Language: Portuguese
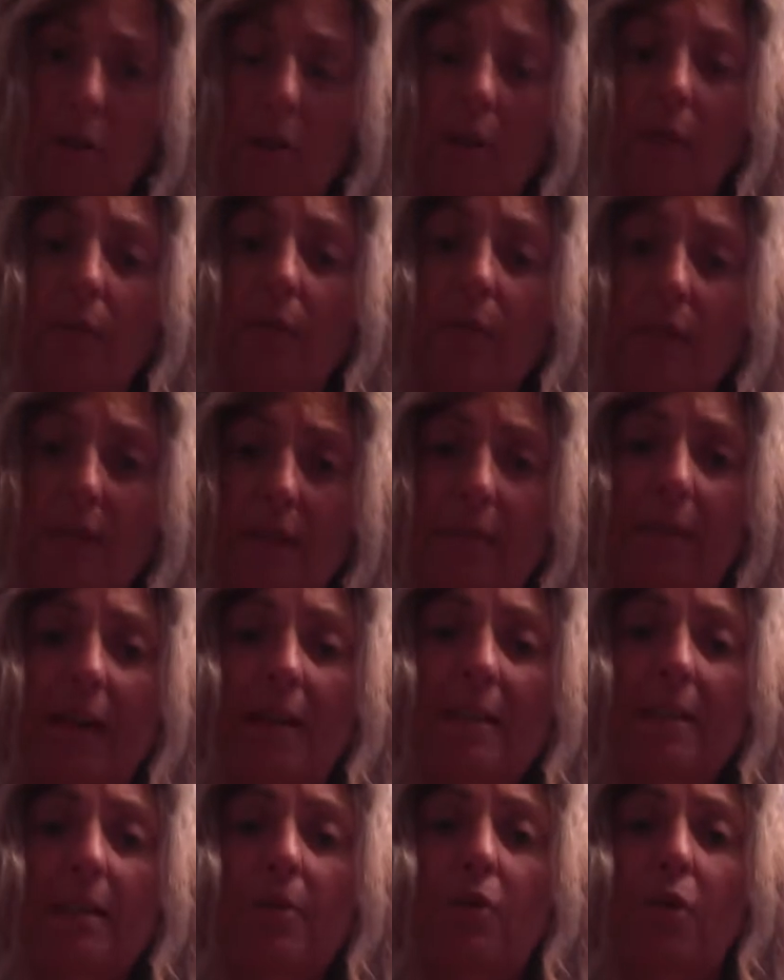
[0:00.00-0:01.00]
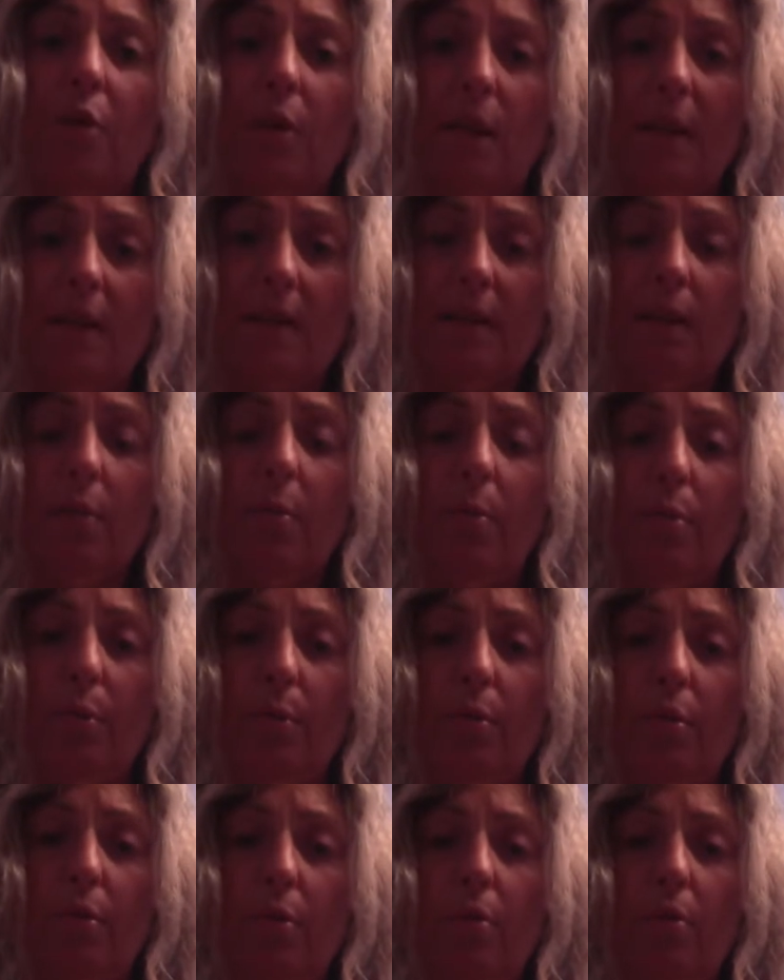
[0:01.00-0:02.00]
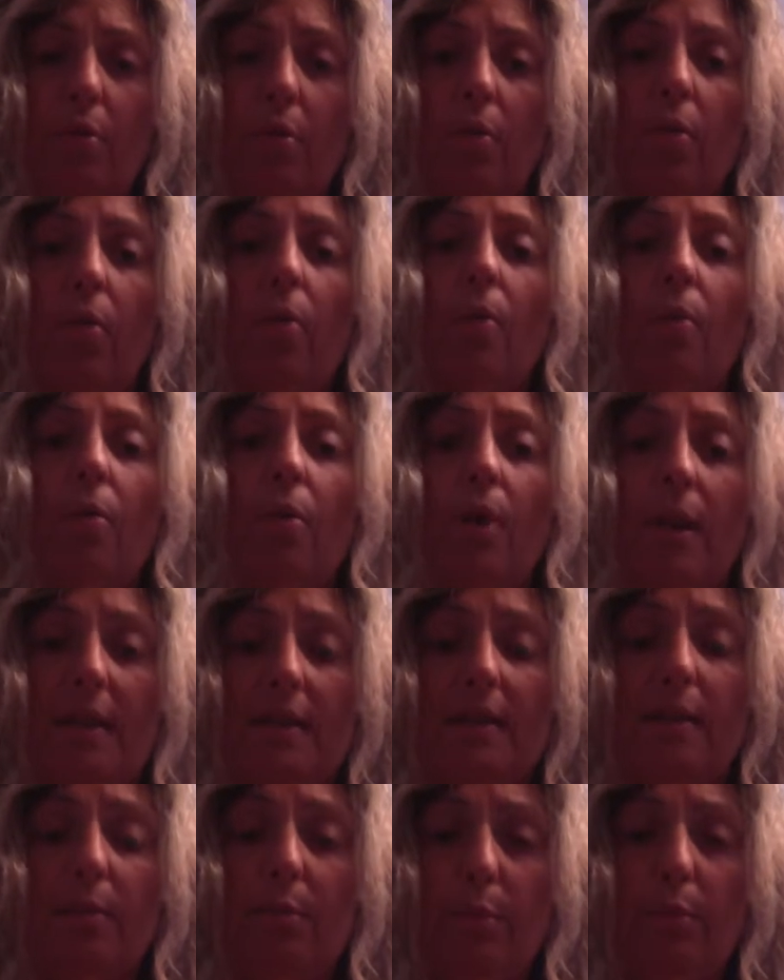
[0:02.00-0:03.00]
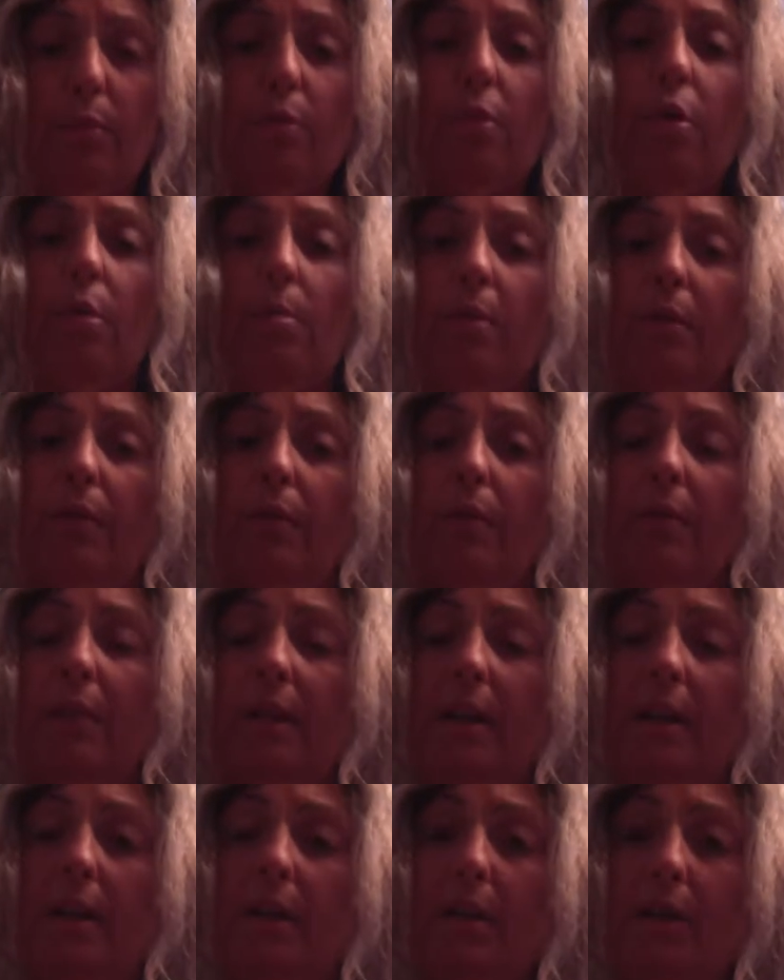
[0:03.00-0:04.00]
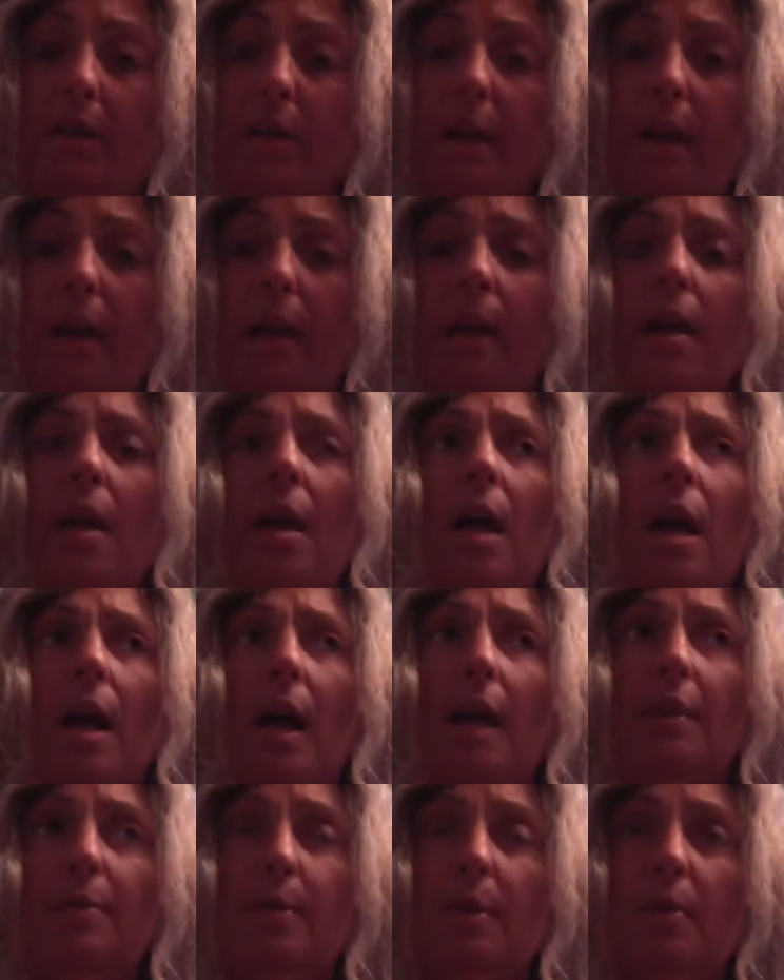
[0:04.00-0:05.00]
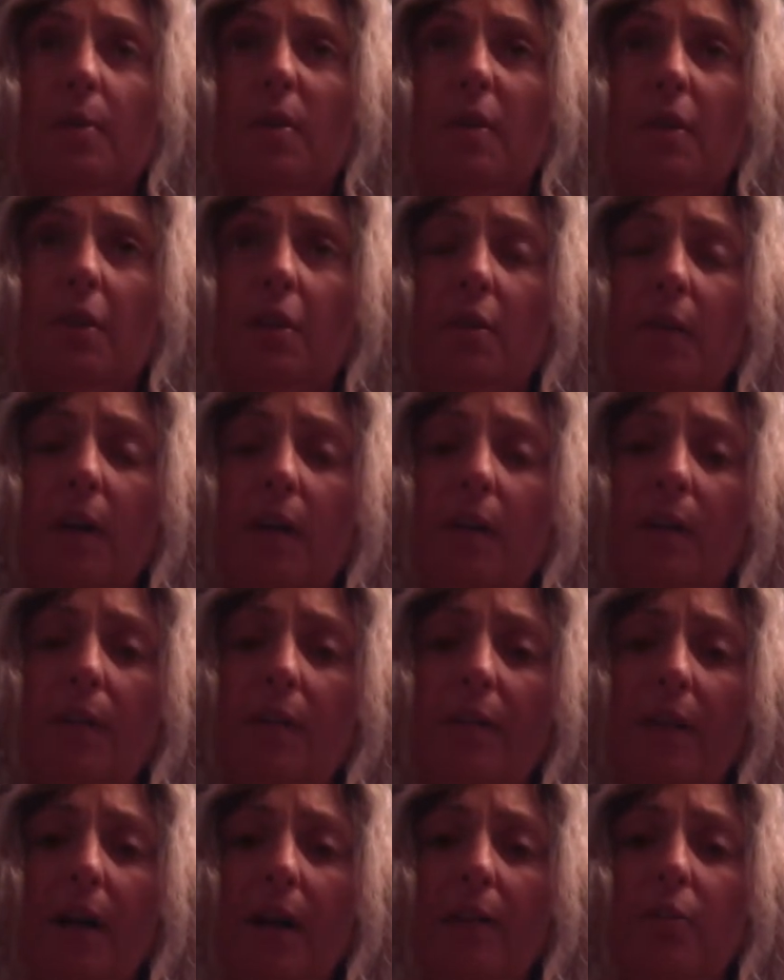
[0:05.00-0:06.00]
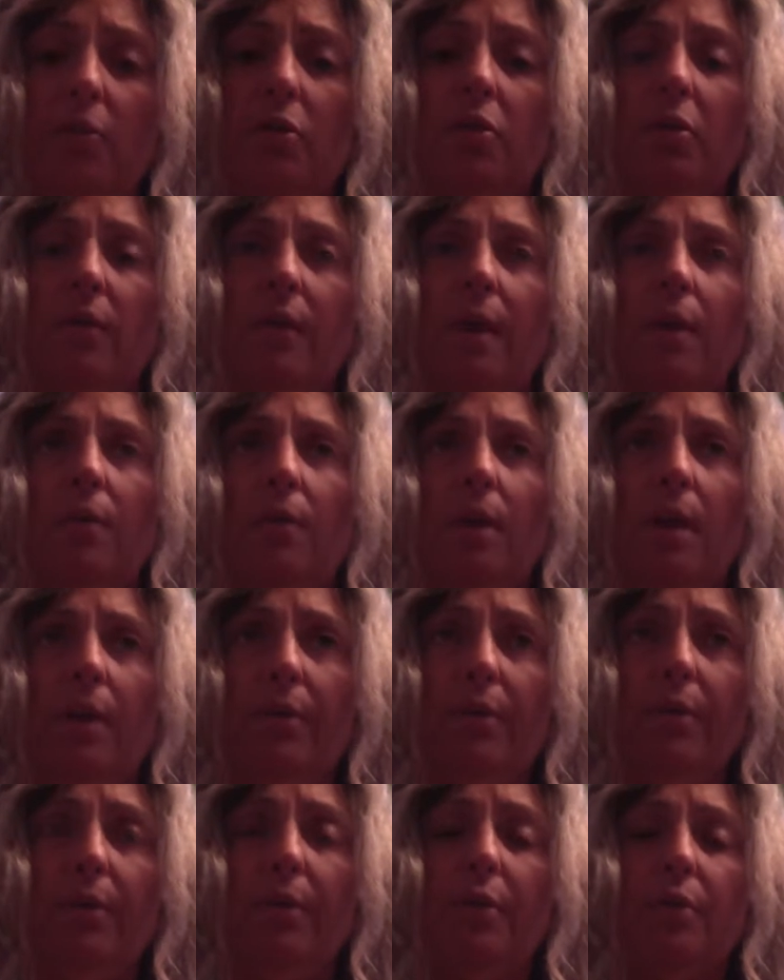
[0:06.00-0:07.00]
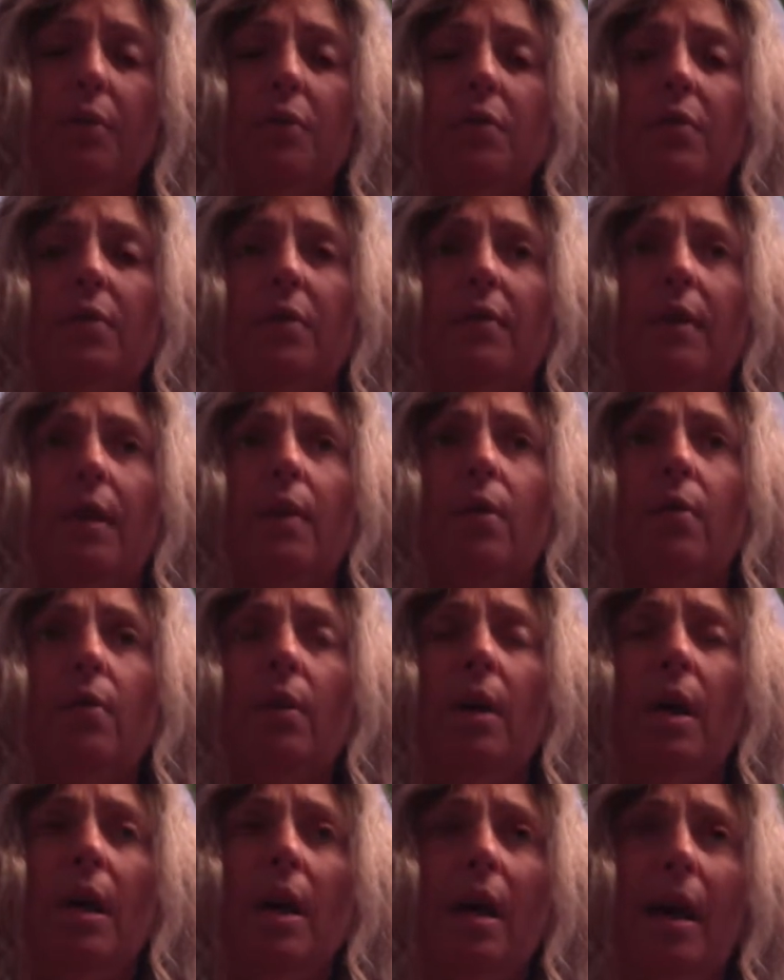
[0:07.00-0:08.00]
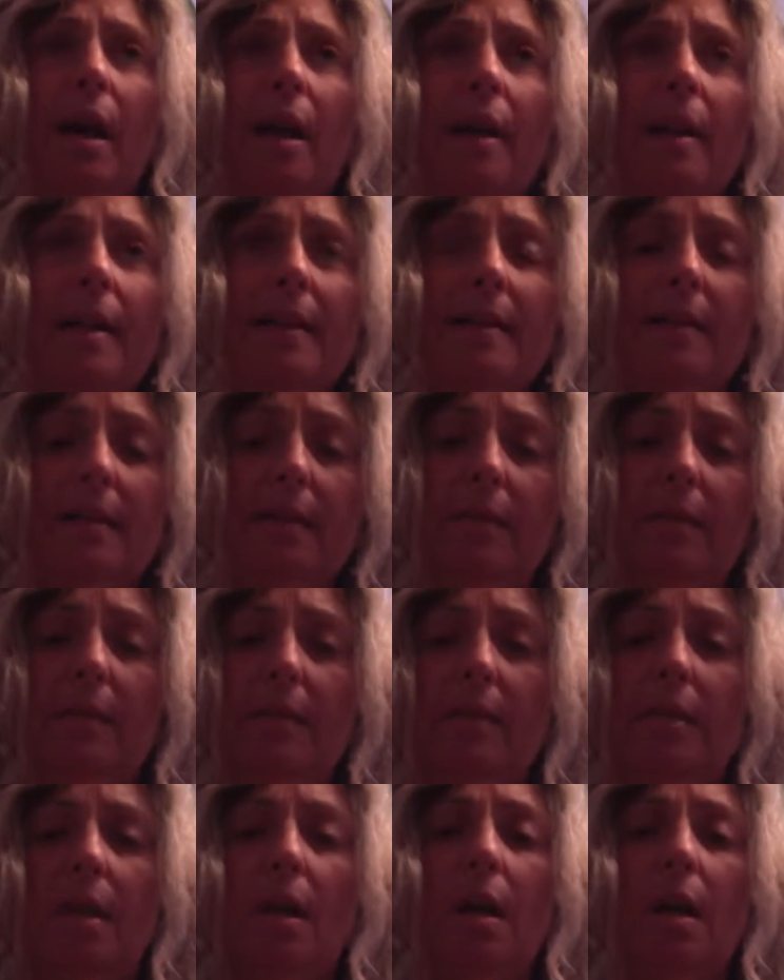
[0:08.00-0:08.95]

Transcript: é que você faça de coração puro, com o coração puro, como eu voltei a falar. As pessoas que tiveram enfados, tiveram nervosos, tiveram agressivas,